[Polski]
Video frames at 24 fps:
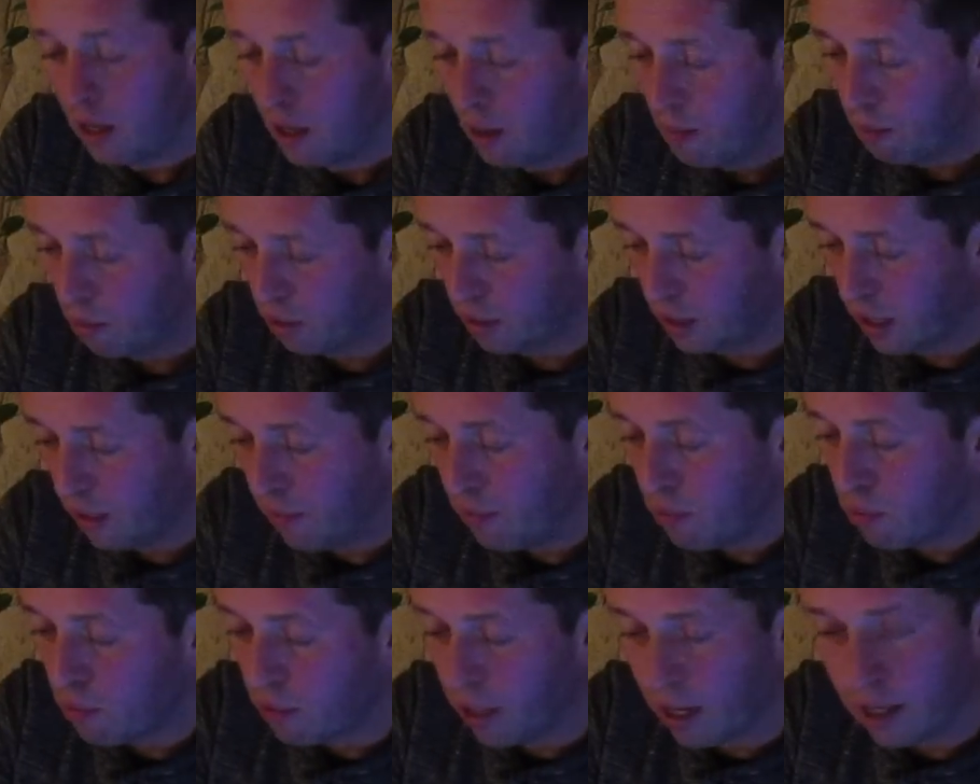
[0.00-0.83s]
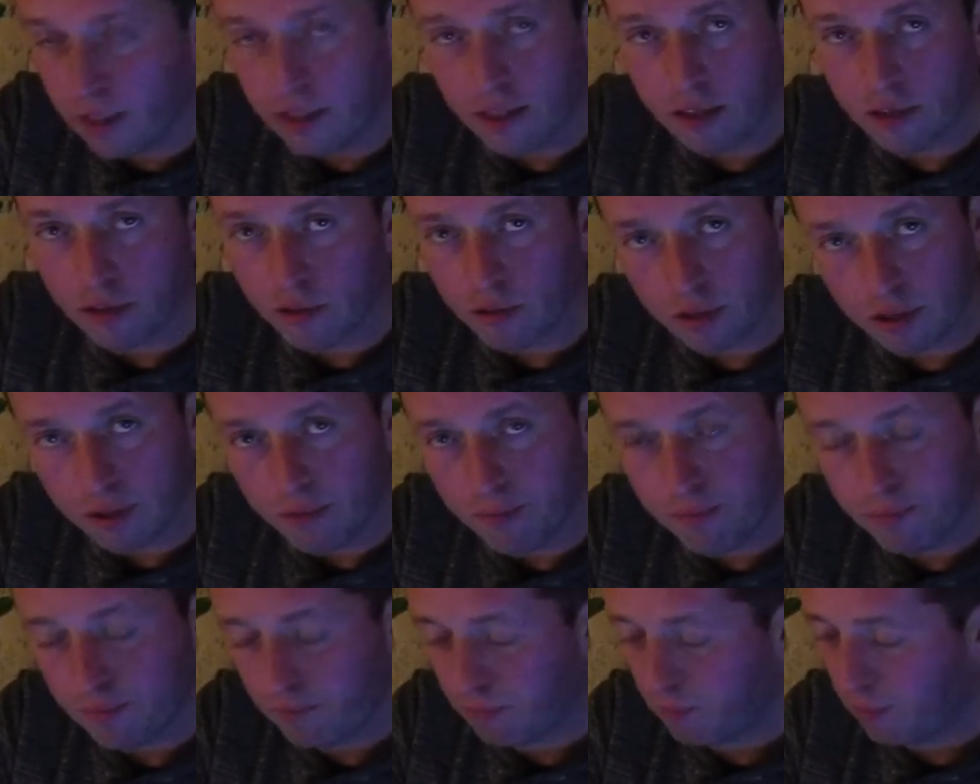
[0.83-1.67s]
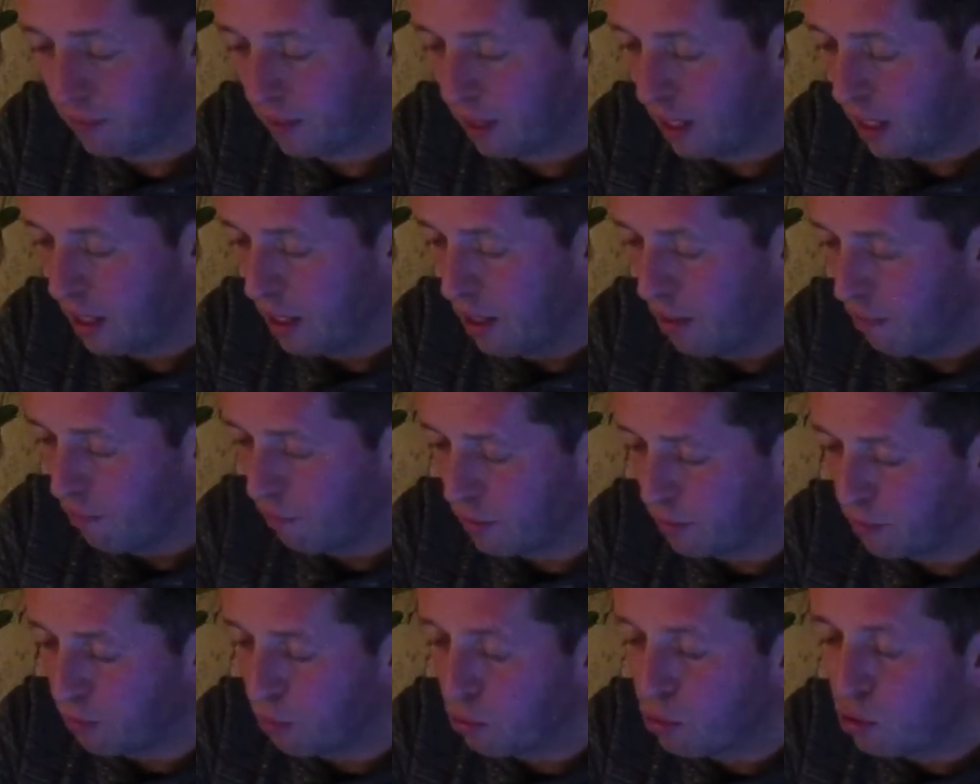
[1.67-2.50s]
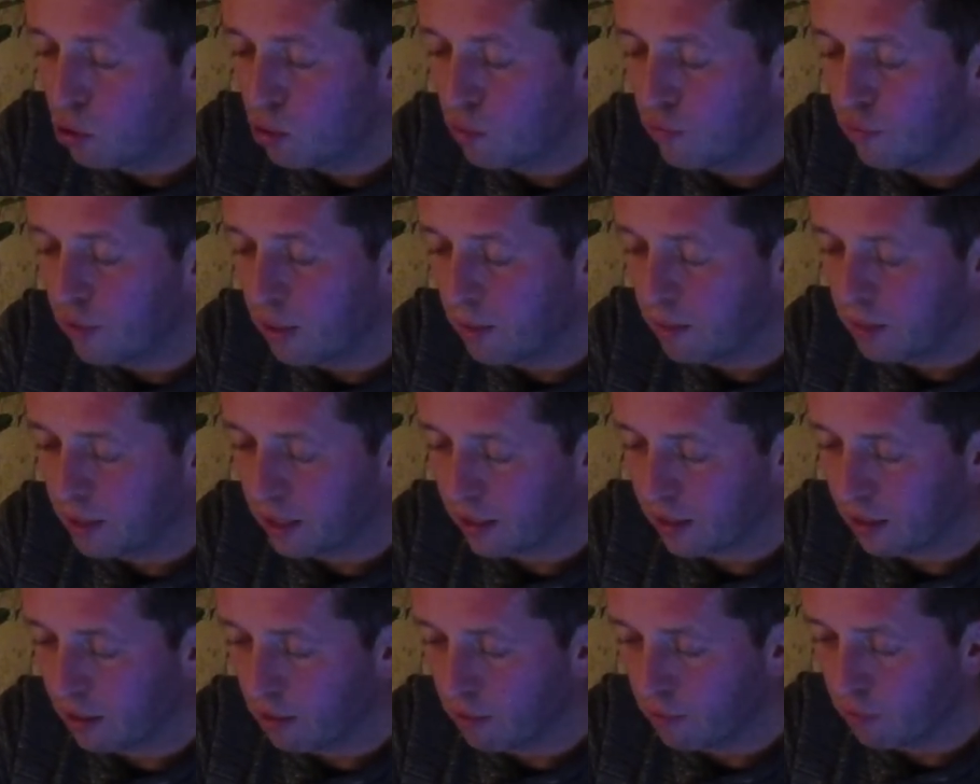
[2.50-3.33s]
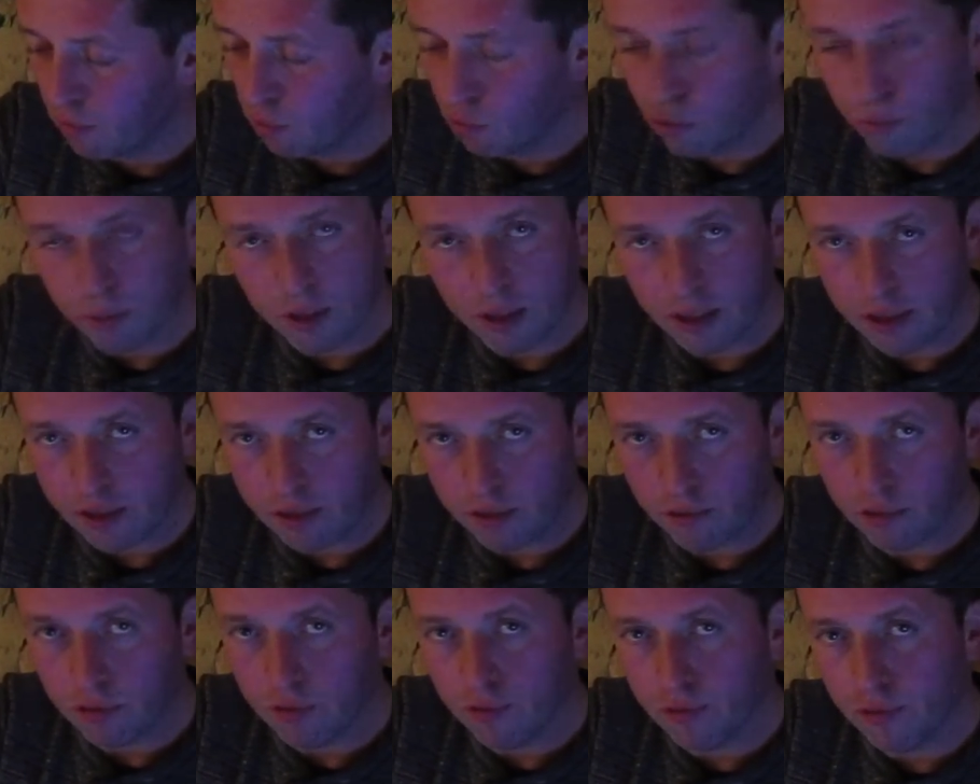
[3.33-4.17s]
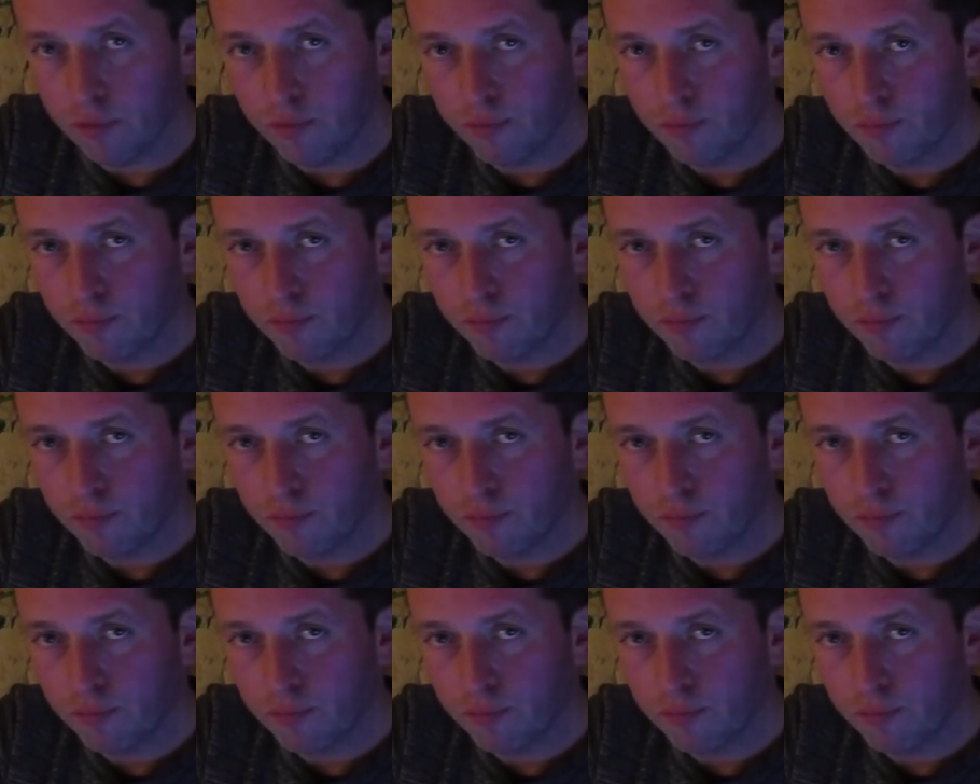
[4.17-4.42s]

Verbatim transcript: Postawił kraj na nogi, wzbudził w Niemcach na nowo dumę narodową,